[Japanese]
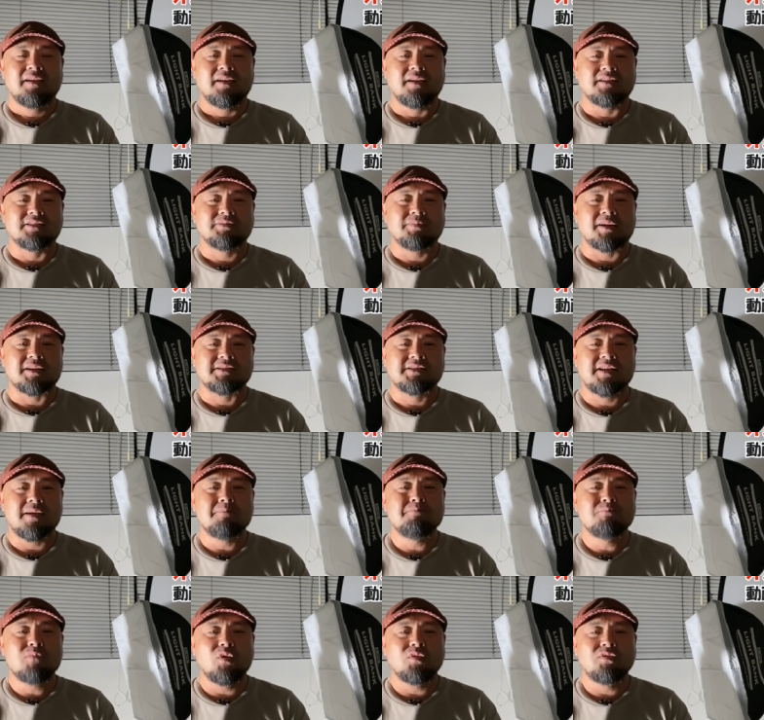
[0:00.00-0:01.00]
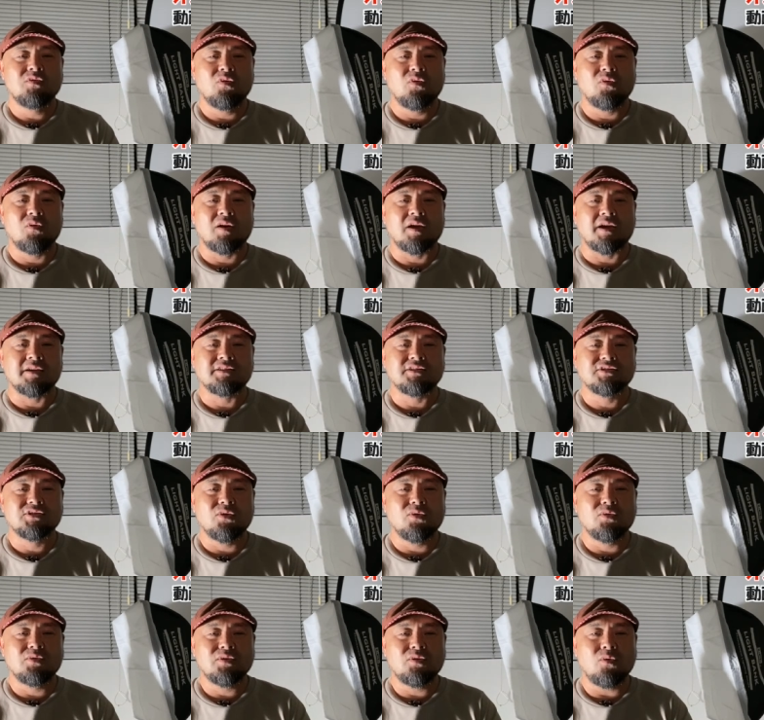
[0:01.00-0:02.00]
えつまり専門用語が非
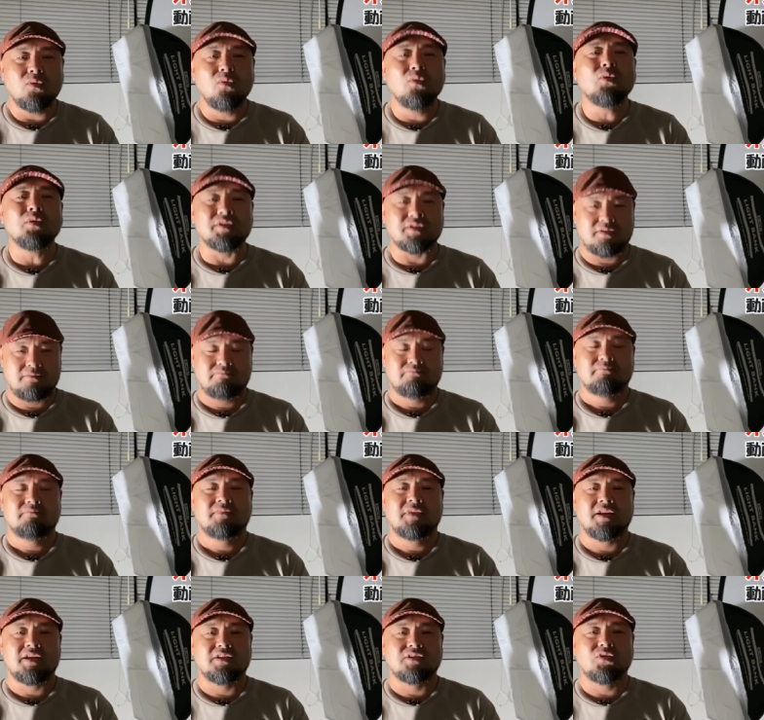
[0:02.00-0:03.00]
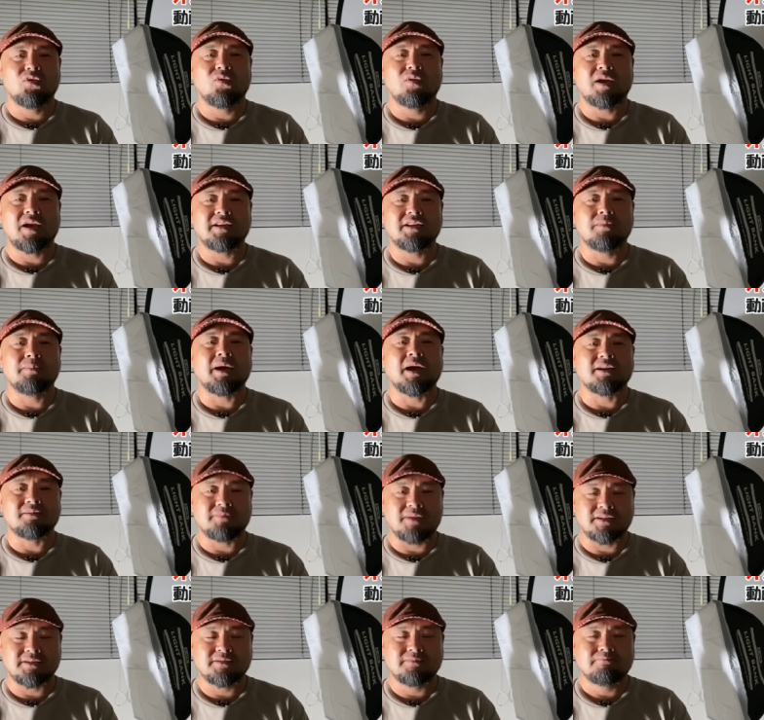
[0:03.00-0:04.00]
常に多い、え業界でもあり
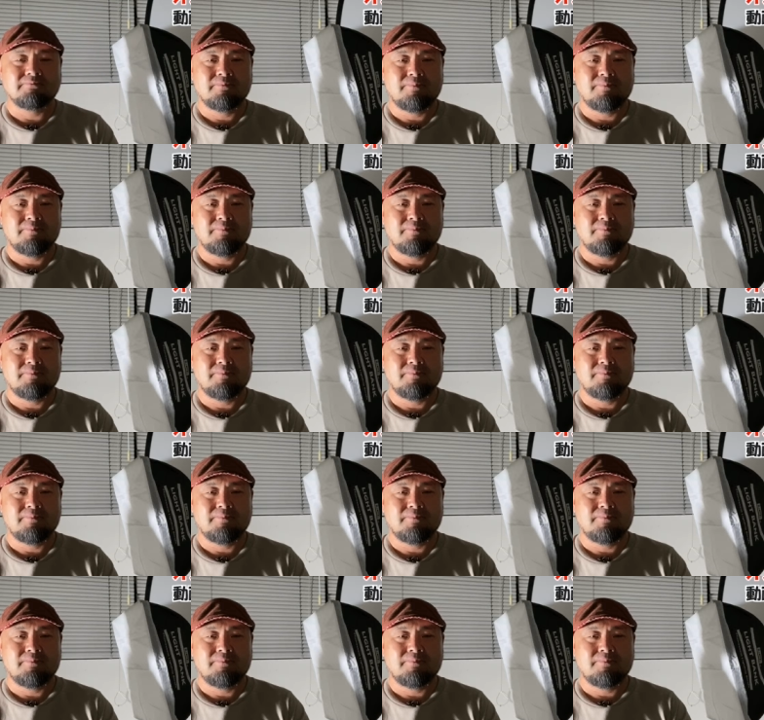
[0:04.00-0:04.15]
ます。